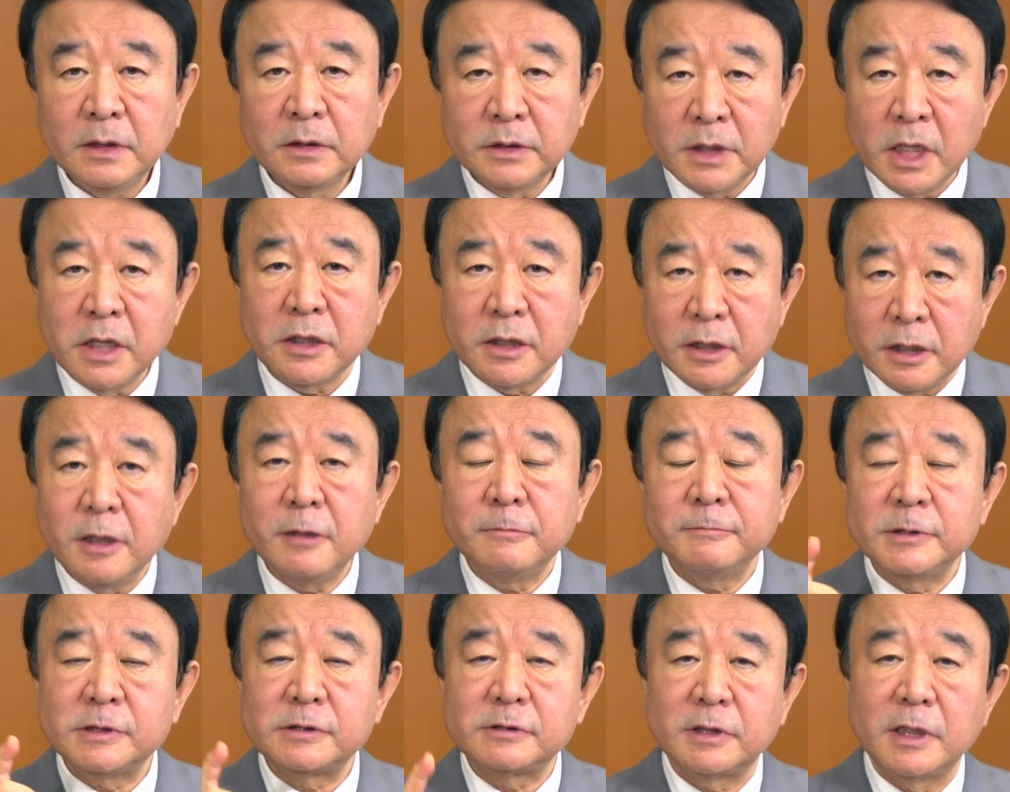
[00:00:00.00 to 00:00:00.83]
だか
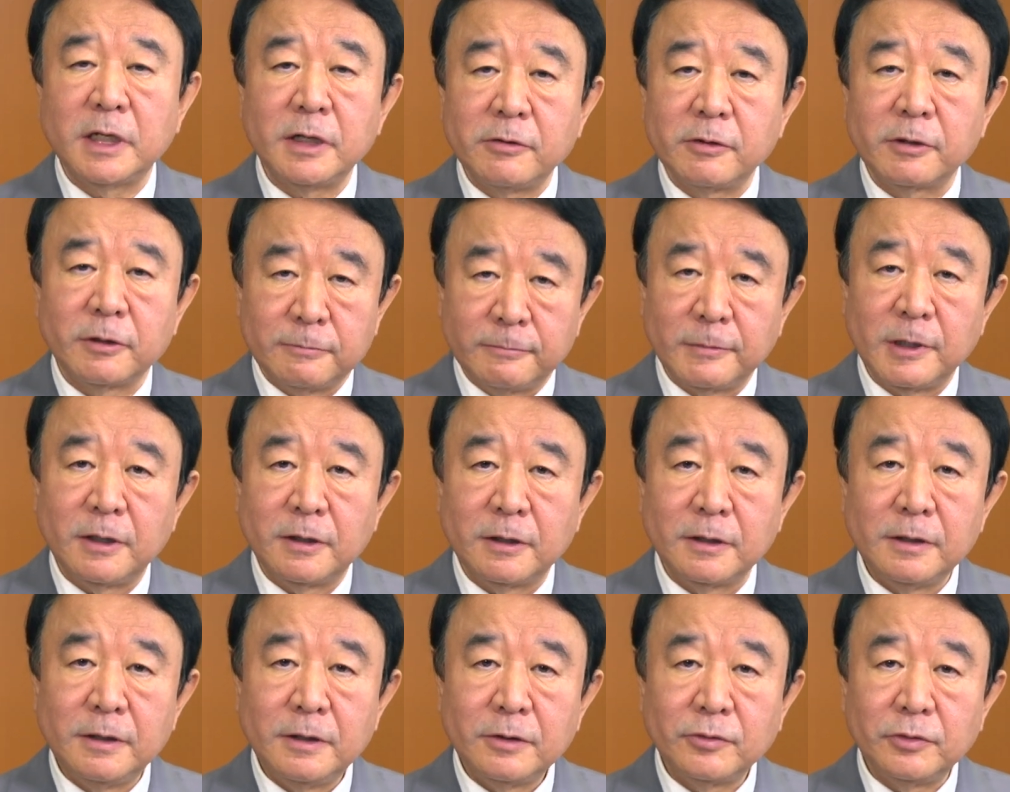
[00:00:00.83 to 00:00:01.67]
らミスター青山、
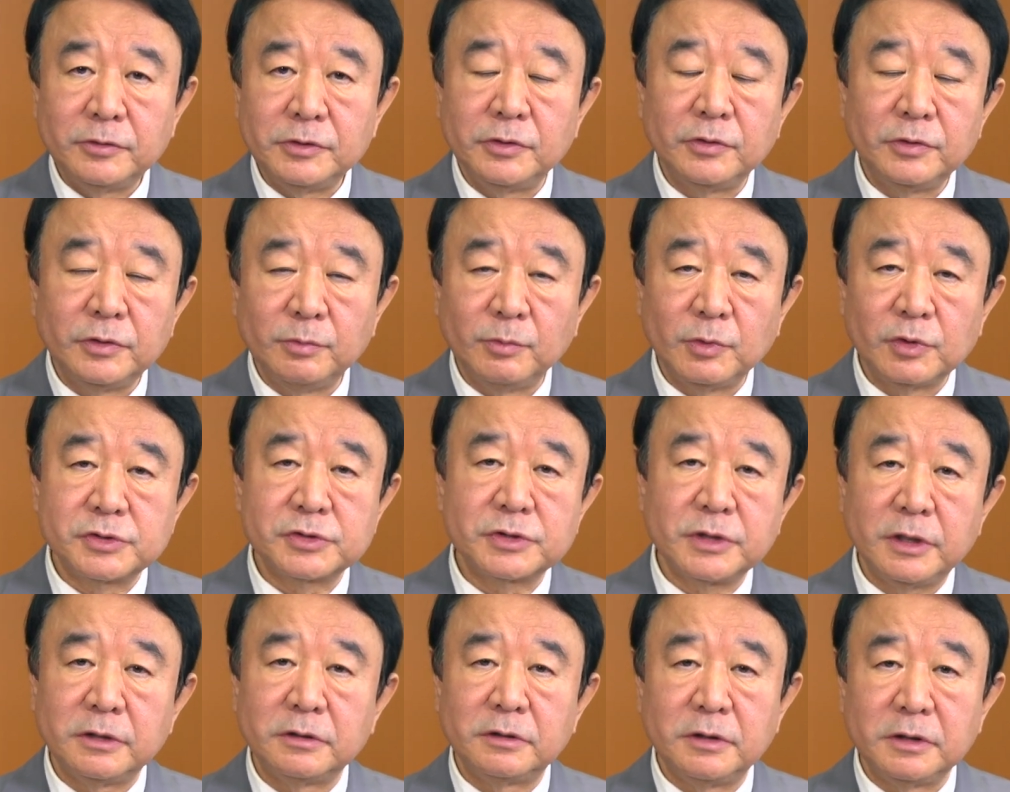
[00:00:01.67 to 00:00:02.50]
これ日本に持ち
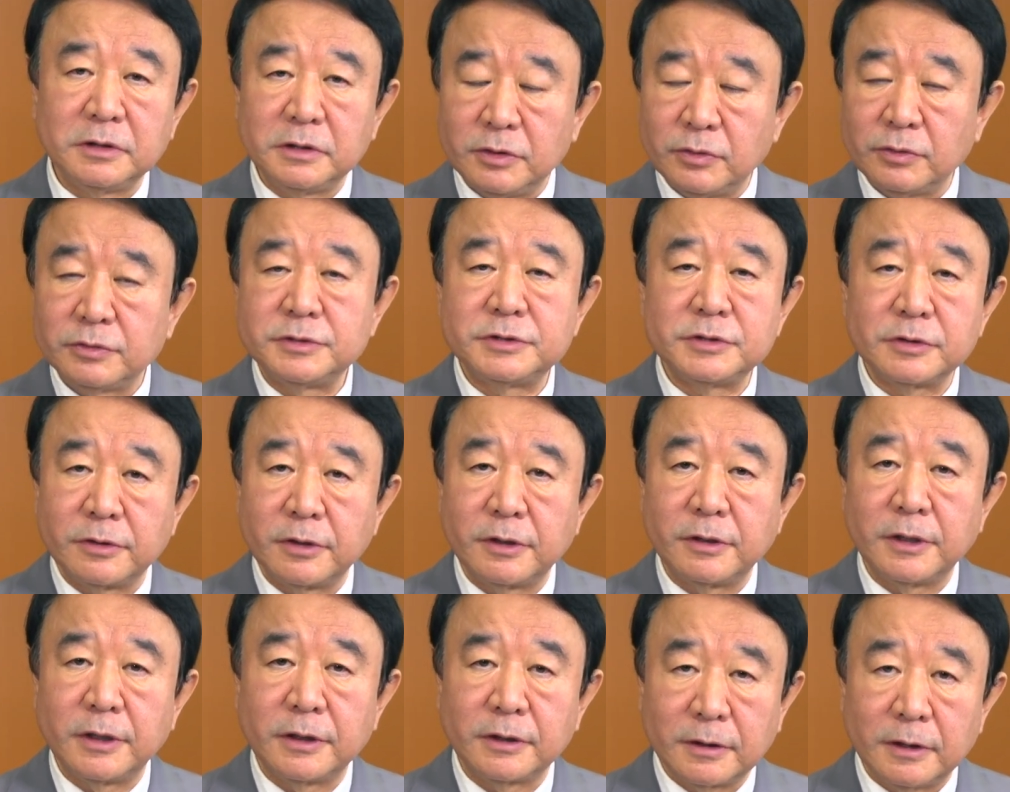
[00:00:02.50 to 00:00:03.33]
帰って議論してく
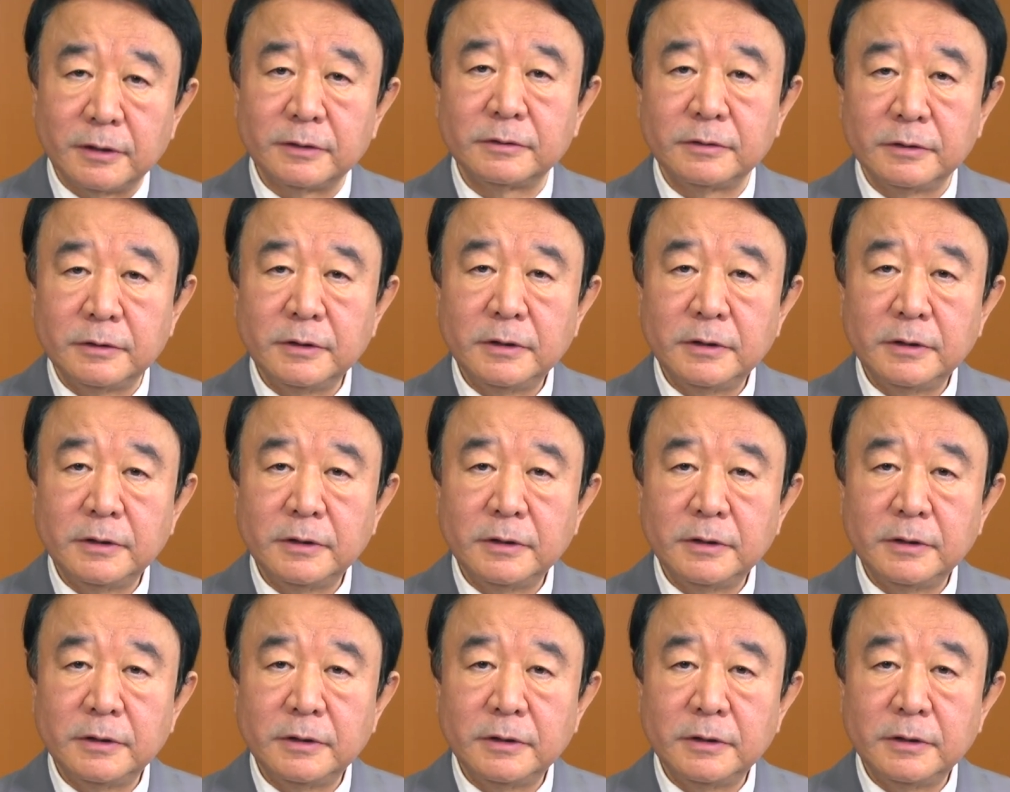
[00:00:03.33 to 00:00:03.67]
れないかと。